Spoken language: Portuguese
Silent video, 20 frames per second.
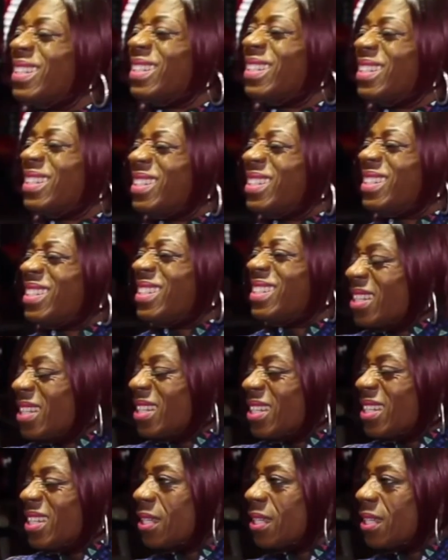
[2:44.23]
Tá vendo?
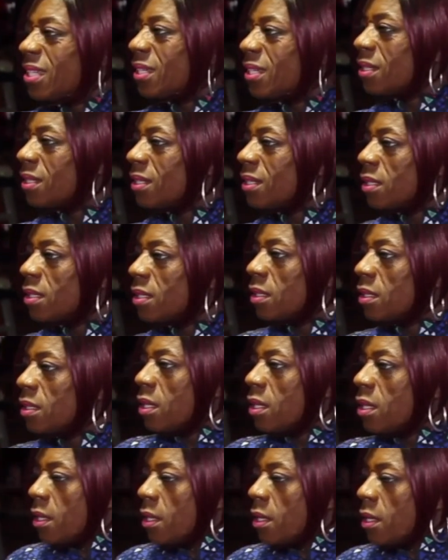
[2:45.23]
Muito importante
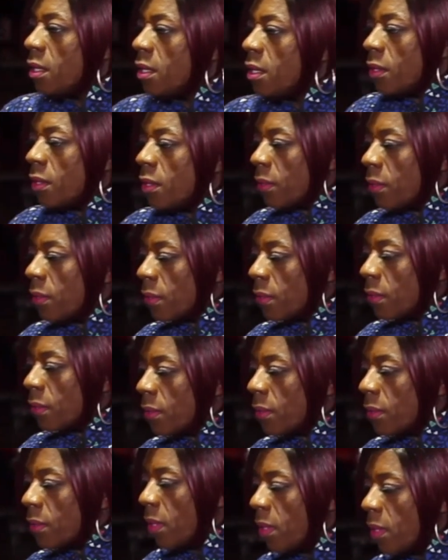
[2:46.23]
para você que vai
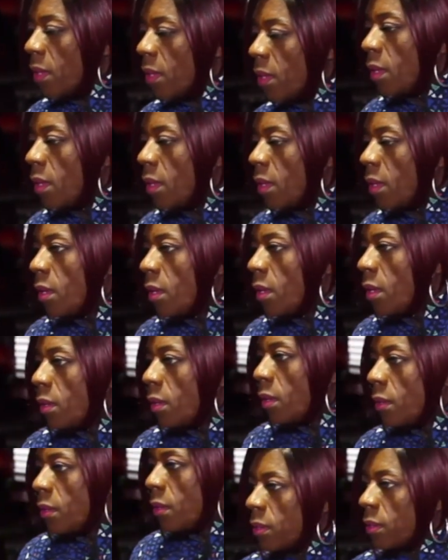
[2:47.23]
treinar pesado.
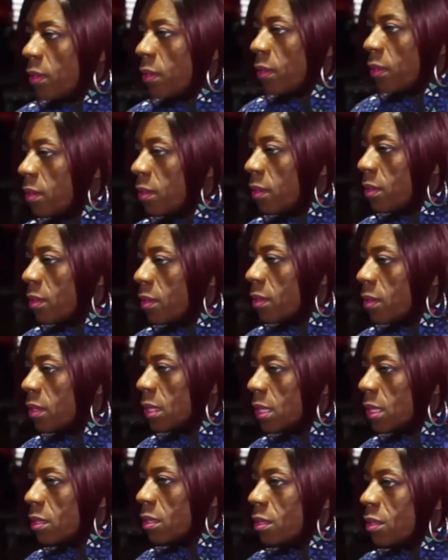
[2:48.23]
Cuida das
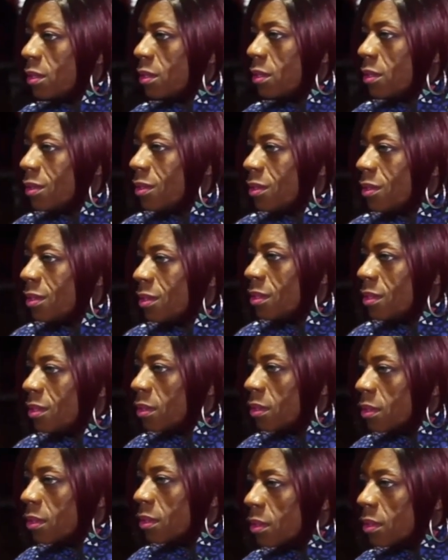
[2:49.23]
suas
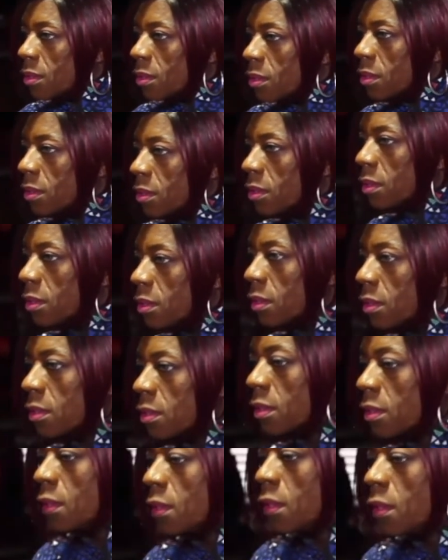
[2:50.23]
articulações. Dá aquela
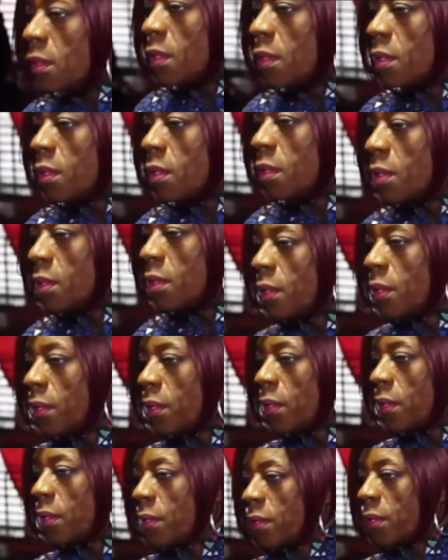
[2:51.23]
liberada
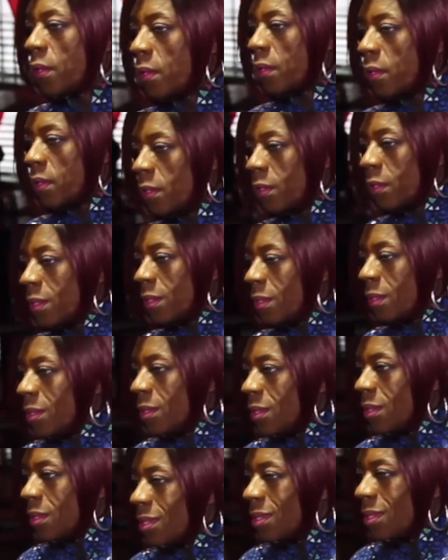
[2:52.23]
isso melhora em
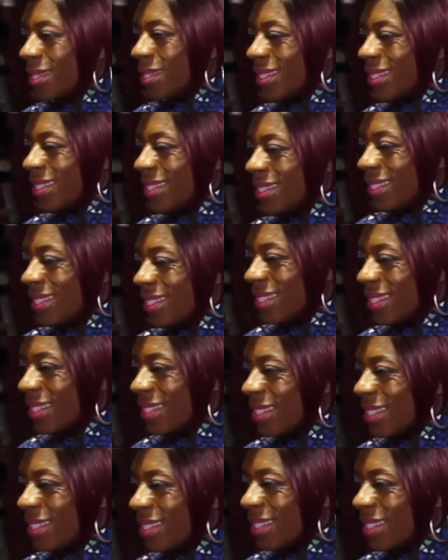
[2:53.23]
muito a
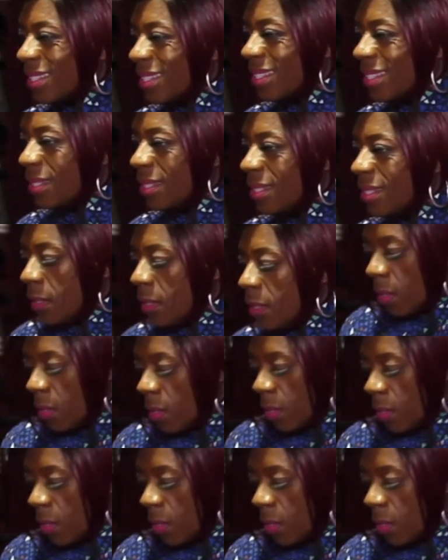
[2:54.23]
segurança e o